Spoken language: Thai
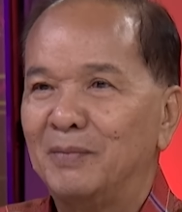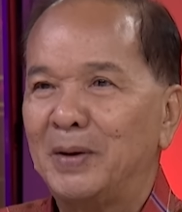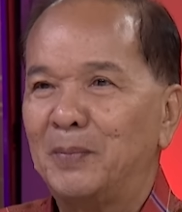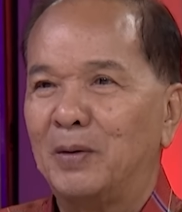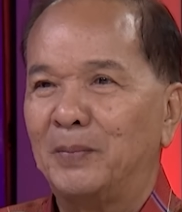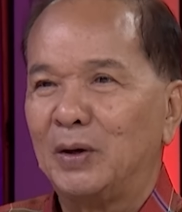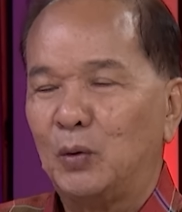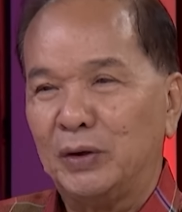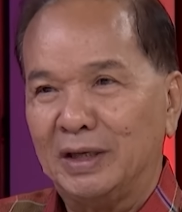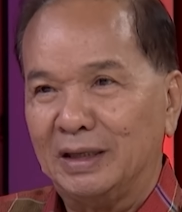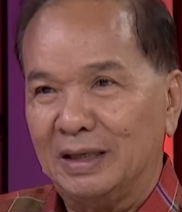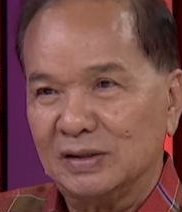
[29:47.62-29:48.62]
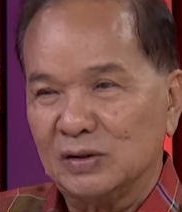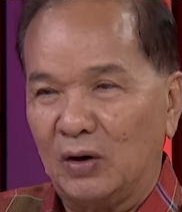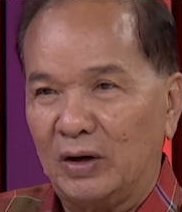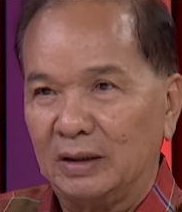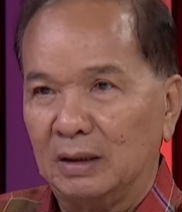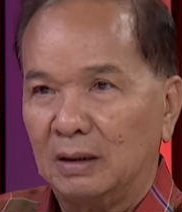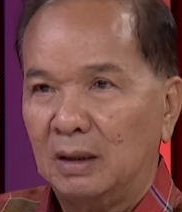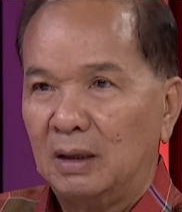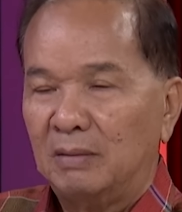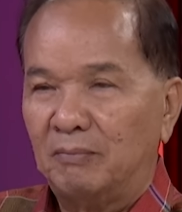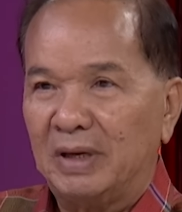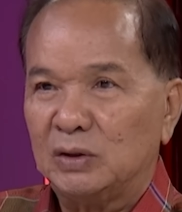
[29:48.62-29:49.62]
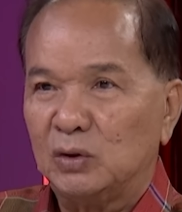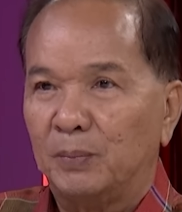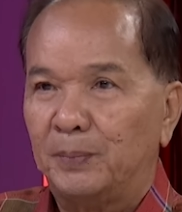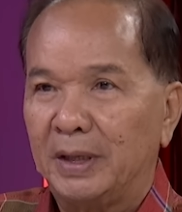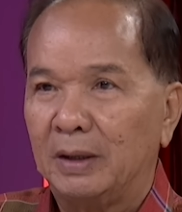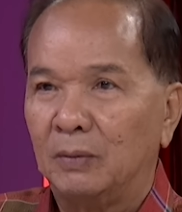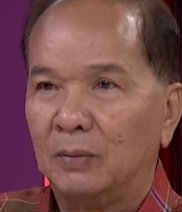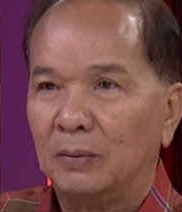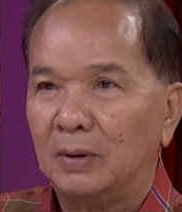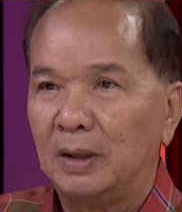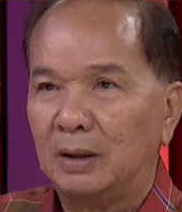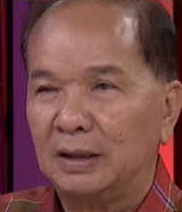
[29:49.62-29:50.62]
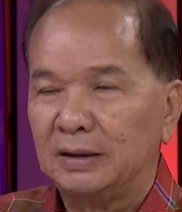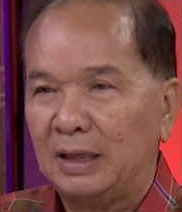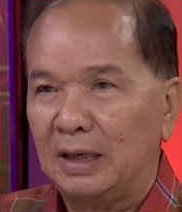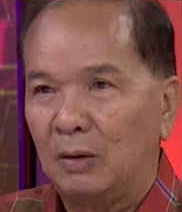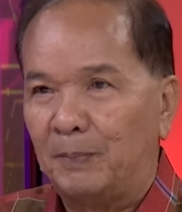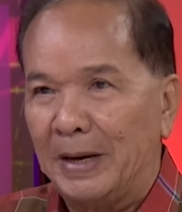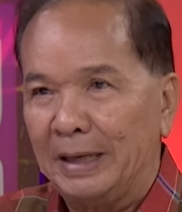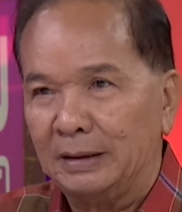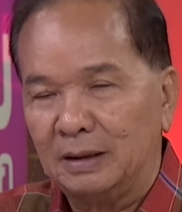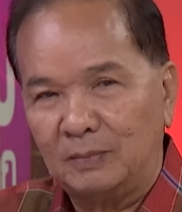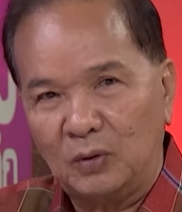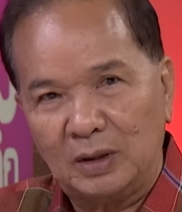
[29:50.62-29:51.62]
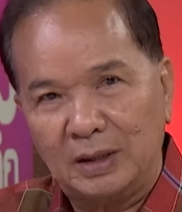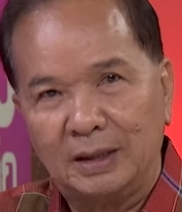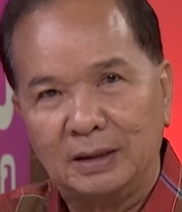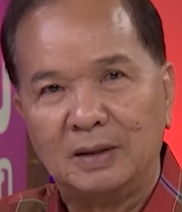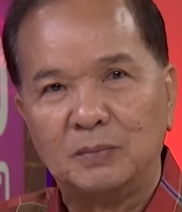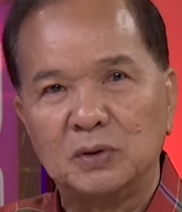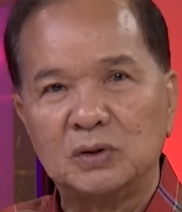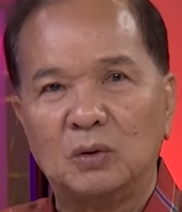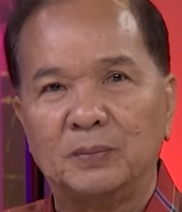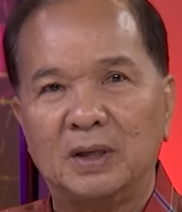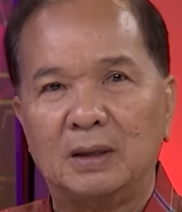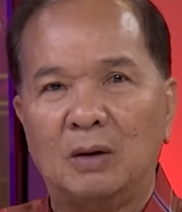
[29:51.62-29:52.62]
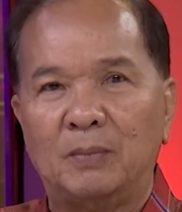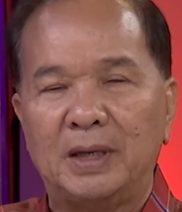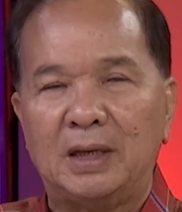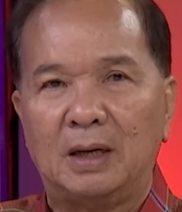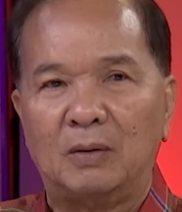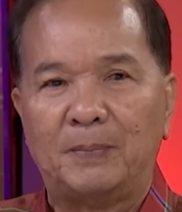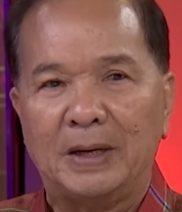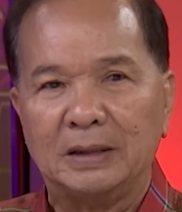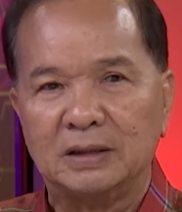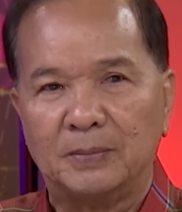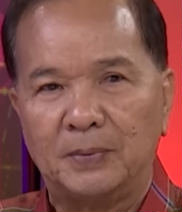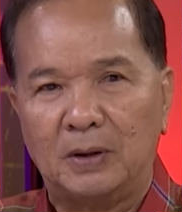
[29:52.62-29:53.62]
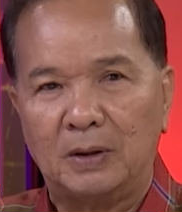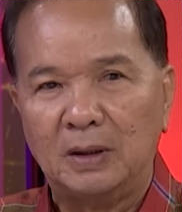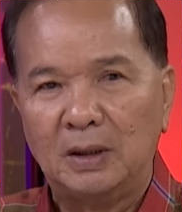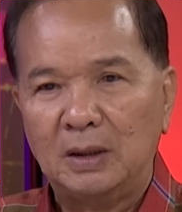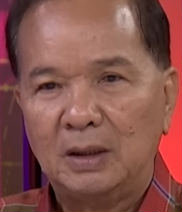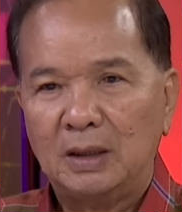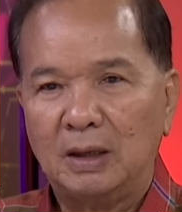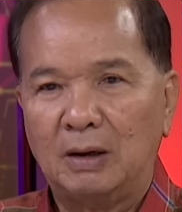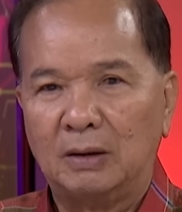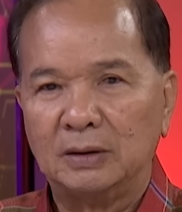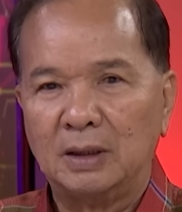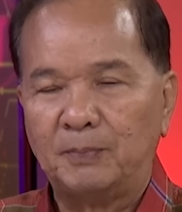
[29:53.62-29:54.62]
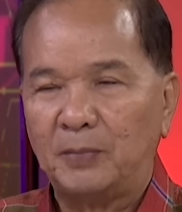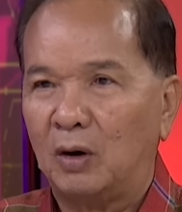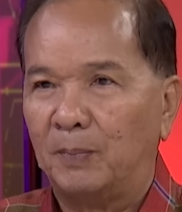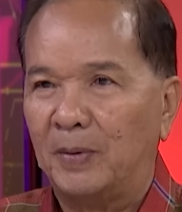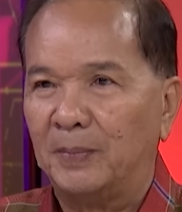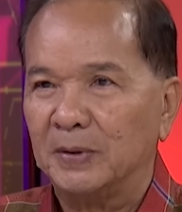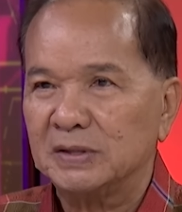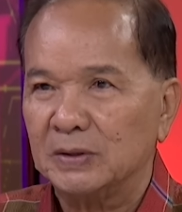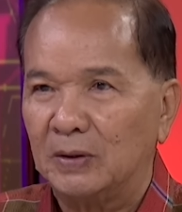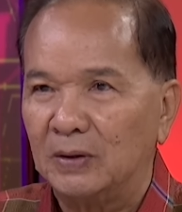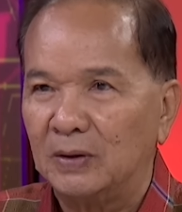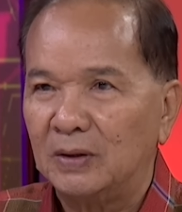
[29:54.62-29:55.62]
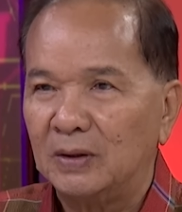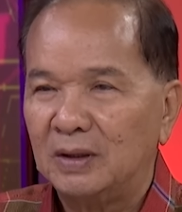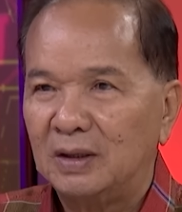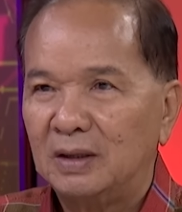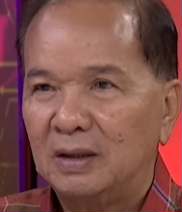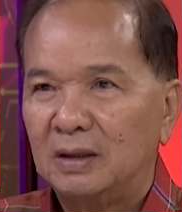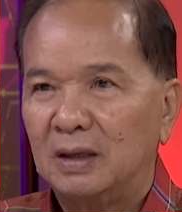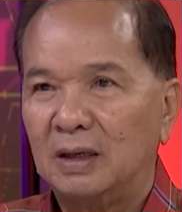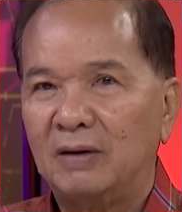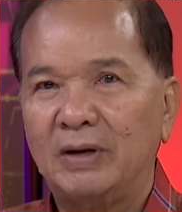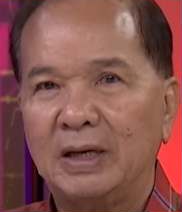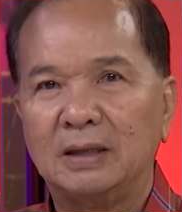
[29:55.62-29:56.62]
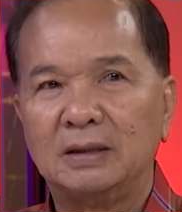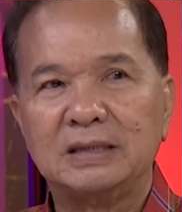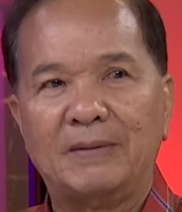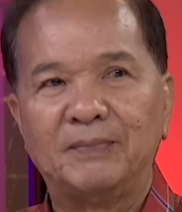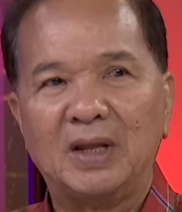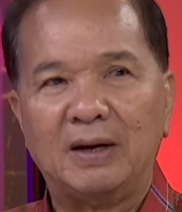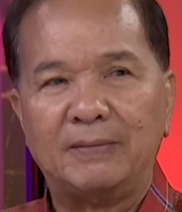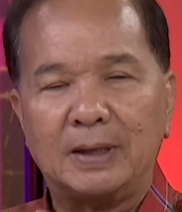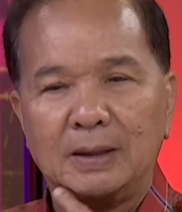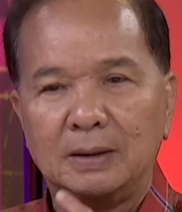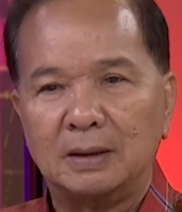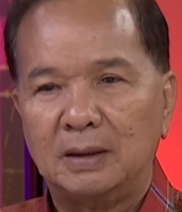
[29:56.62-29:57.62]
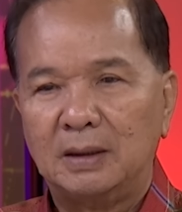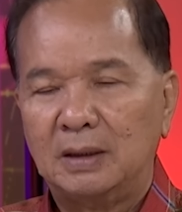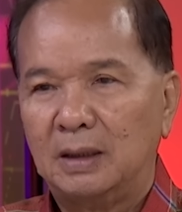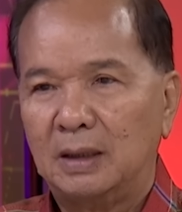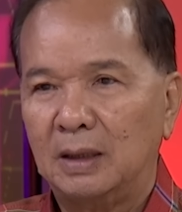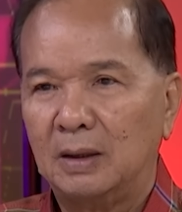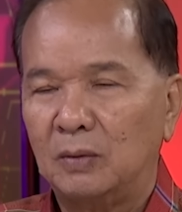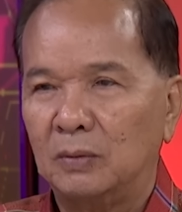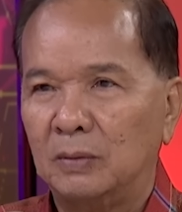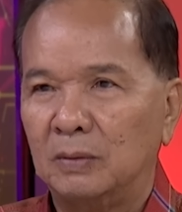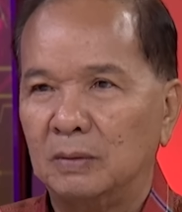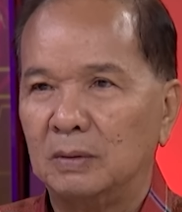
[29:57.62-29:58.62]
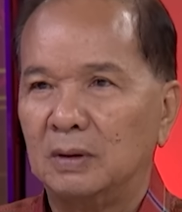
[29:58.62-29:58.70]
เห็นไหมพอไม่คุย112เนี่ยมันจบเร็วแล้วก็ที่เอาไปทั้งหมดเรียนท่านผู้ชมนะเราไม่ได้เอาไปเฉพาะเราเอาทั้งกปปส.วันนั้นจำได้ว่าคุ